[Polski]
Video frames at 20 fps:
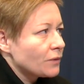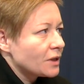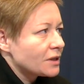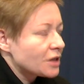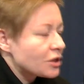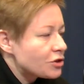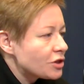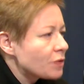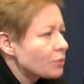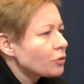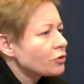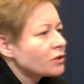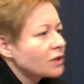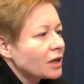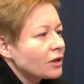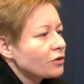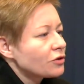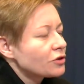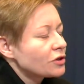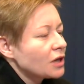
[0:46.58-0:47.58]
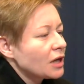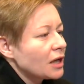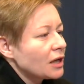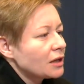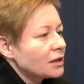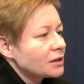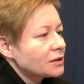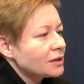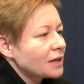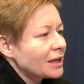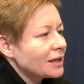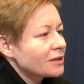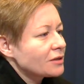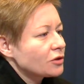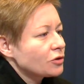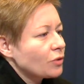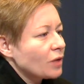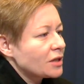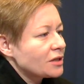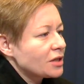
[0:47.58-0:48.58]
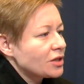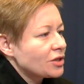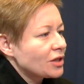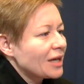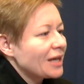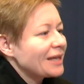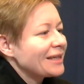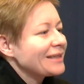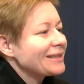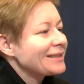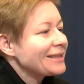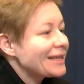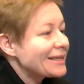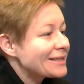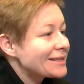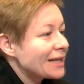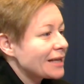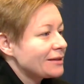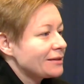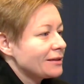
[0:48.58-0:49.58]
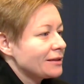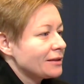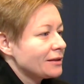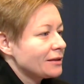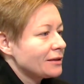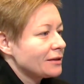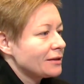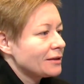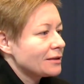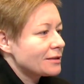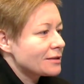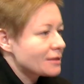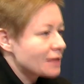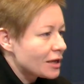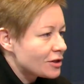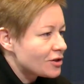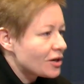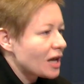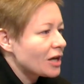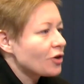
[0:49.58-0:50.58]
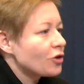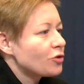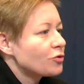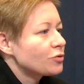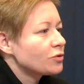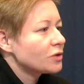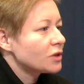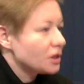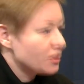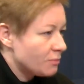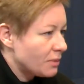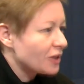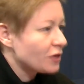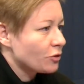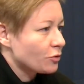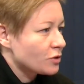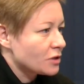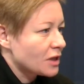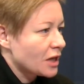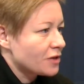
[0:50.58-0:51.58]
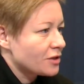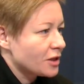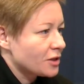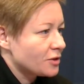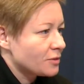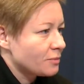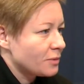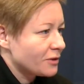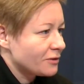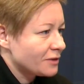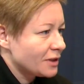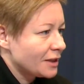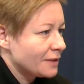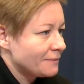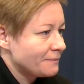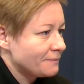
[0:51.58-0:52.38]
Zacznijmy od tego, że takie sytuacje się niestety zdarzają i będą zdarzać, prawda?